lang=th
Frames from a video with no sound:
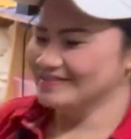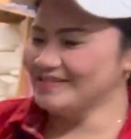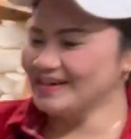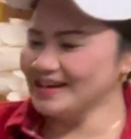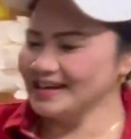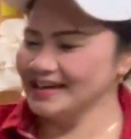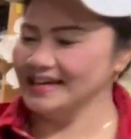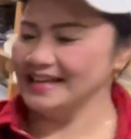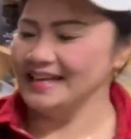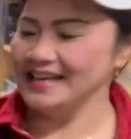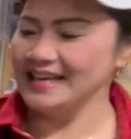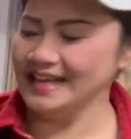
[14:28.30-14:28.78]
วั
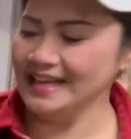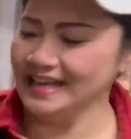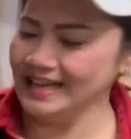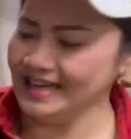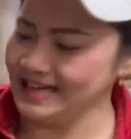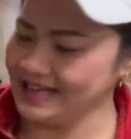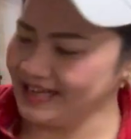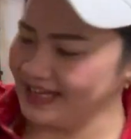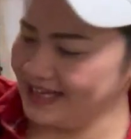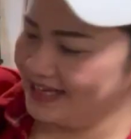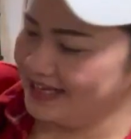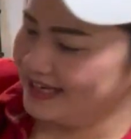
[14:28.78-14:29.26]
นนี้
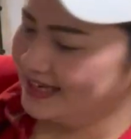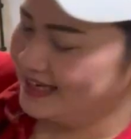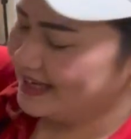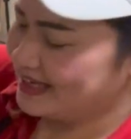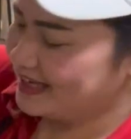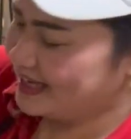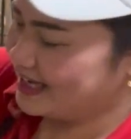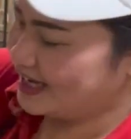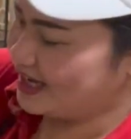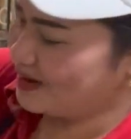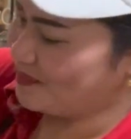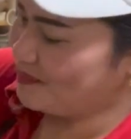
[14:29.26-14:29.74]
นี่
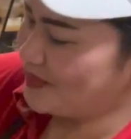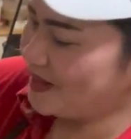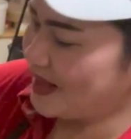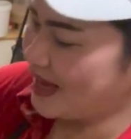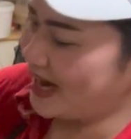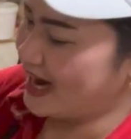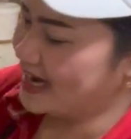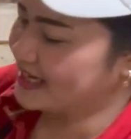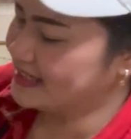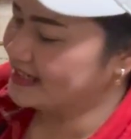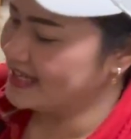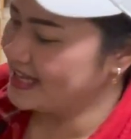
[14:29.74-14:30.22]
คลิปนี่
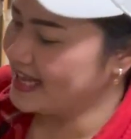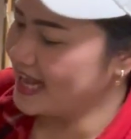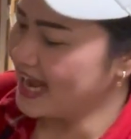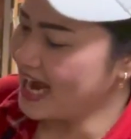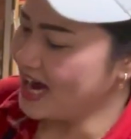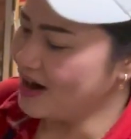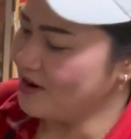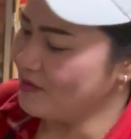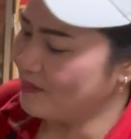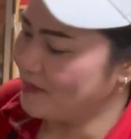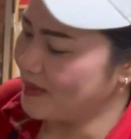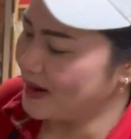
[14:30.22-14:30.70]
อาจจะ
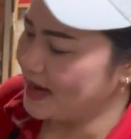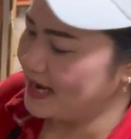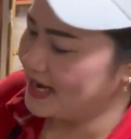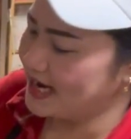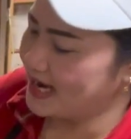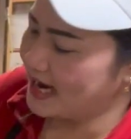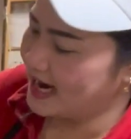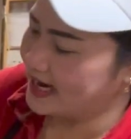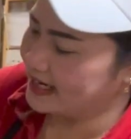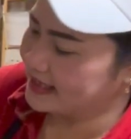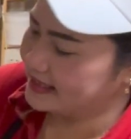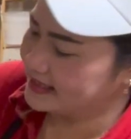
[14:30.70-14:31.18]
เงาไป
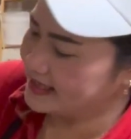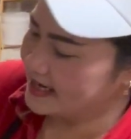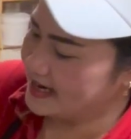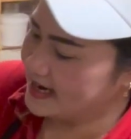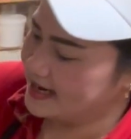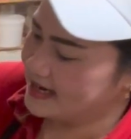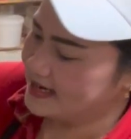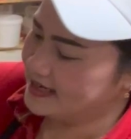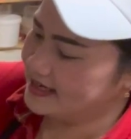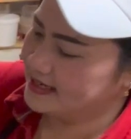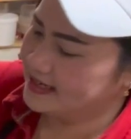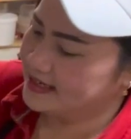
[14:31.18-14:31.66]
อาจจะ
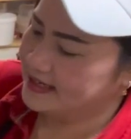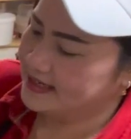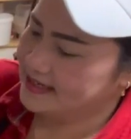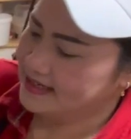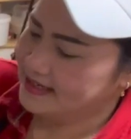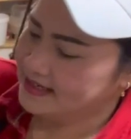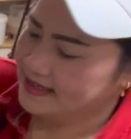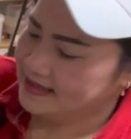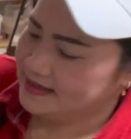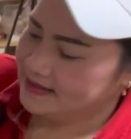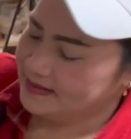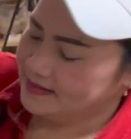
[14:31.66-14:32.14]

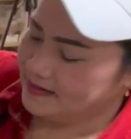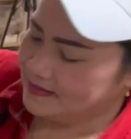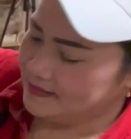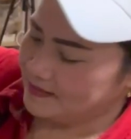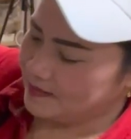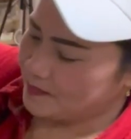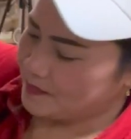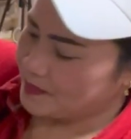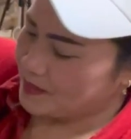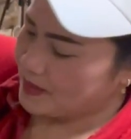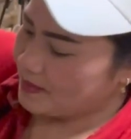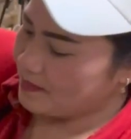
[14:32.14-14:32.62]

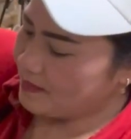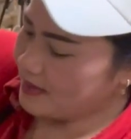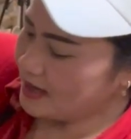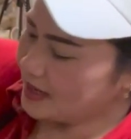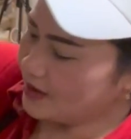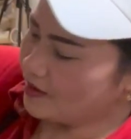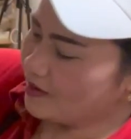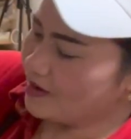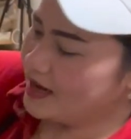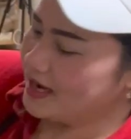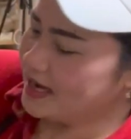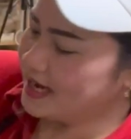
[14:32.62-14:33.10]
ไม่
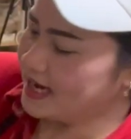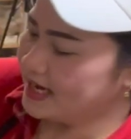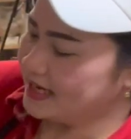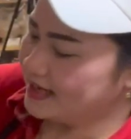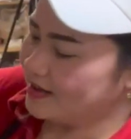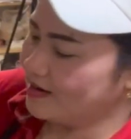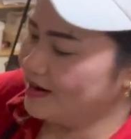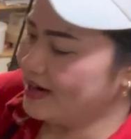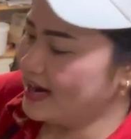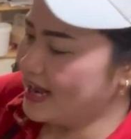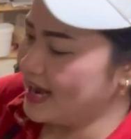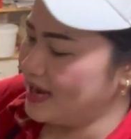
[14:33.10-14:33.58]
ค่อยนั่น
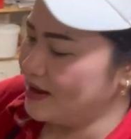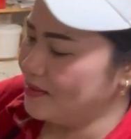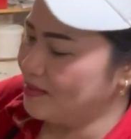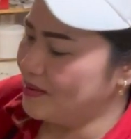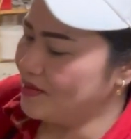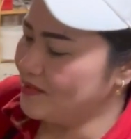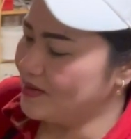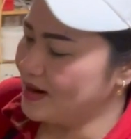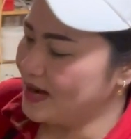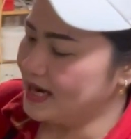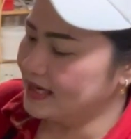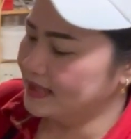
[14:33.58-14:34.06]
เท่าไหร่เพ
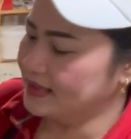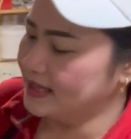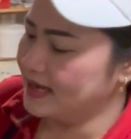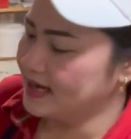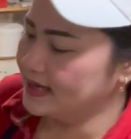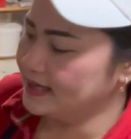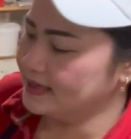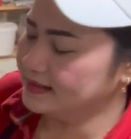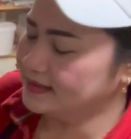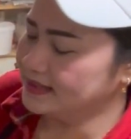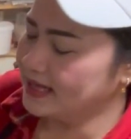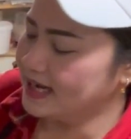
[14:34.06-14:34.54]
ราะว่า
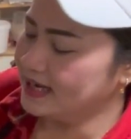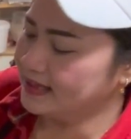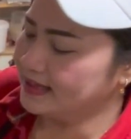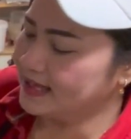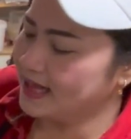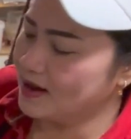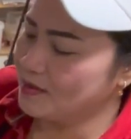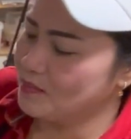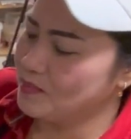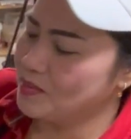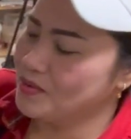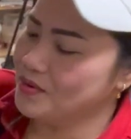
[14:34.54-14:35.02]
ทั้งถ้า
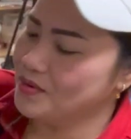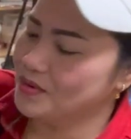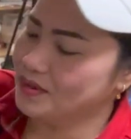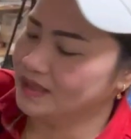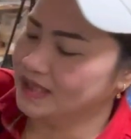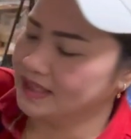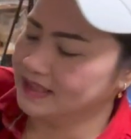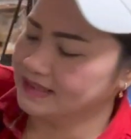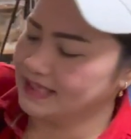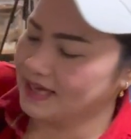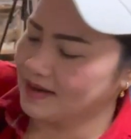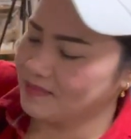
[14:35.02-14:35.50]
ทั้งพูด
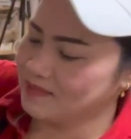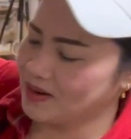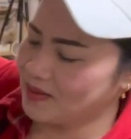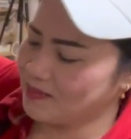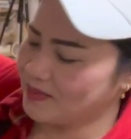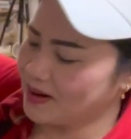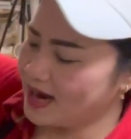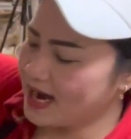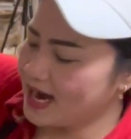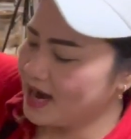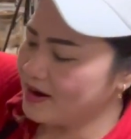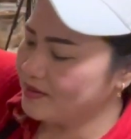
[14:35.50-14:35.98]
ทั้งทำกับ
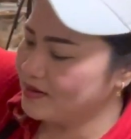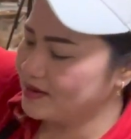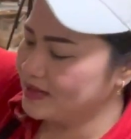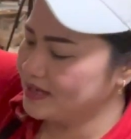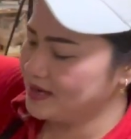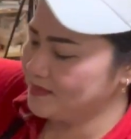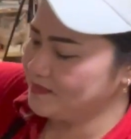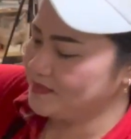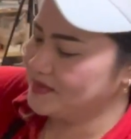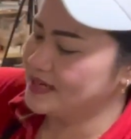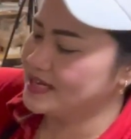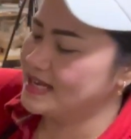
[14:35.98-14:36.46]
ข้าวนี่ค
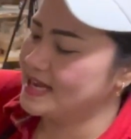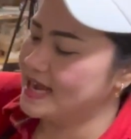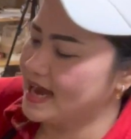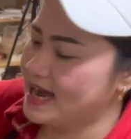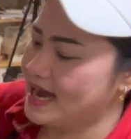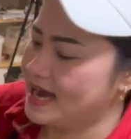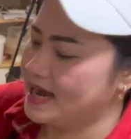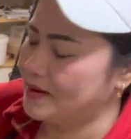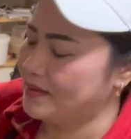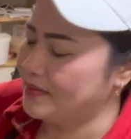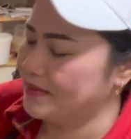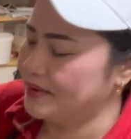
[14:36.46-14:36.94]
ลิปจะ
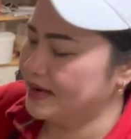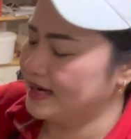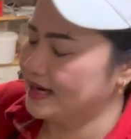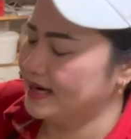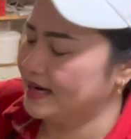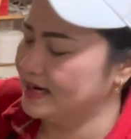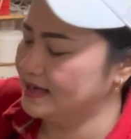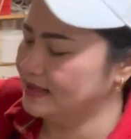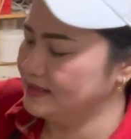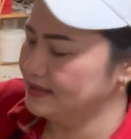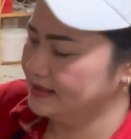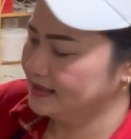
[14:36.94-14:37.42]
ยาวนะ
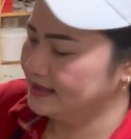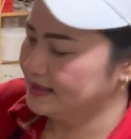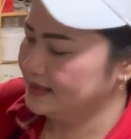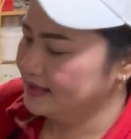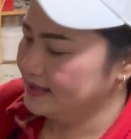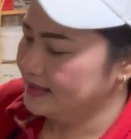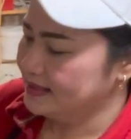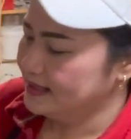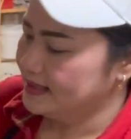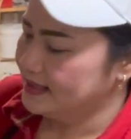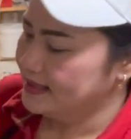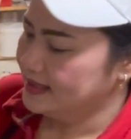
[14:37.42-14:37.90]
คะ
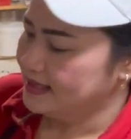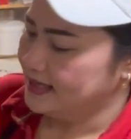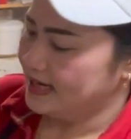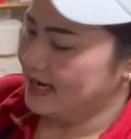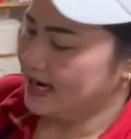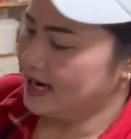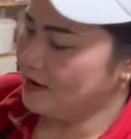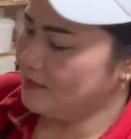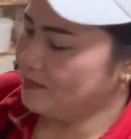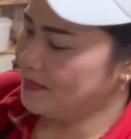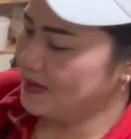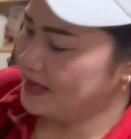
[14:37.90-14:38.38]

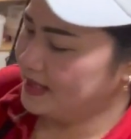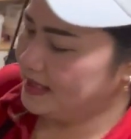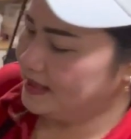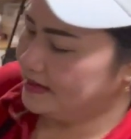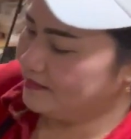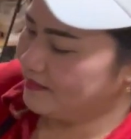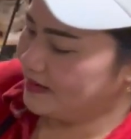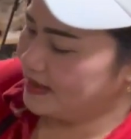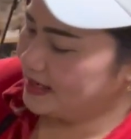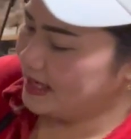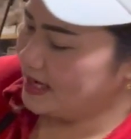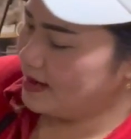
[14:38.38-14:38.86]
เอาเป็น
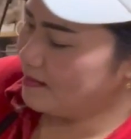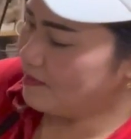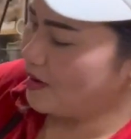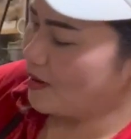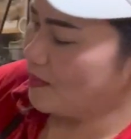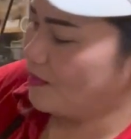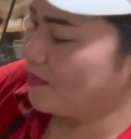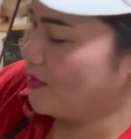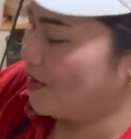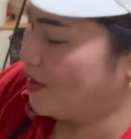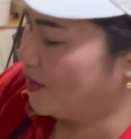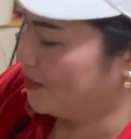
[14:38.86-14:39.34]
วันนี้เห